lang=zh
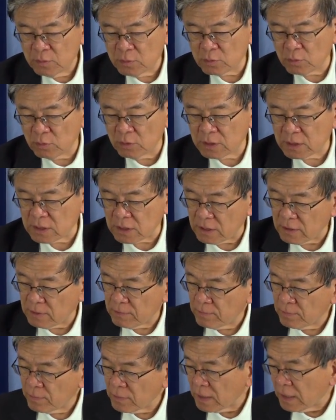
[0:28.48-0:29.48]
作者，
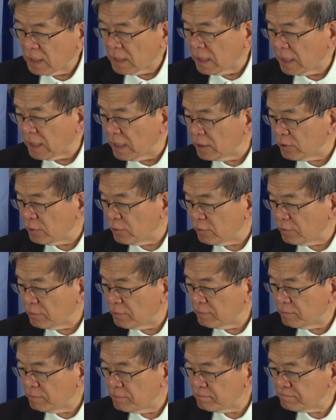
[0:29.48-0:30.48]
还有
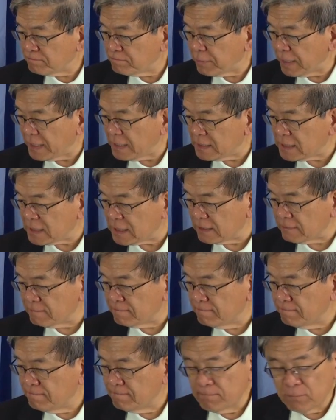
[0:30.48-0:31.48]
背景
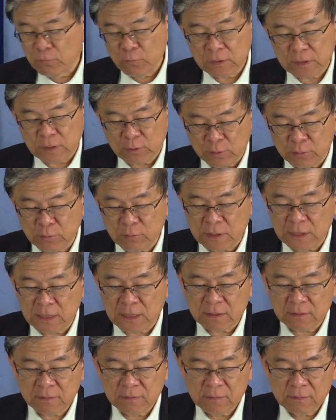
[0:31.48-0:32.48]
或者处
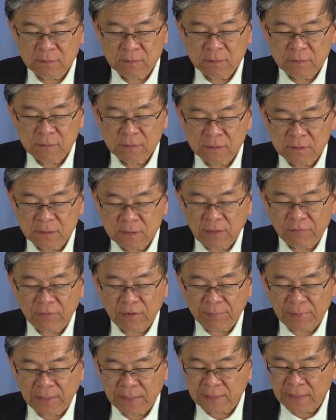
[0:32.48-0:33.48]
境这
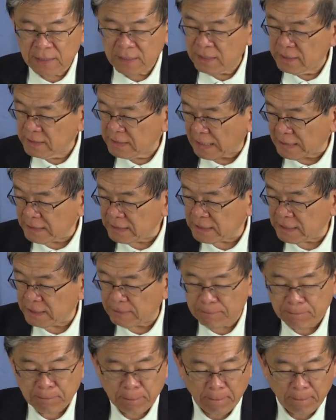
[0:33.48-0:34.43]
方面的难题。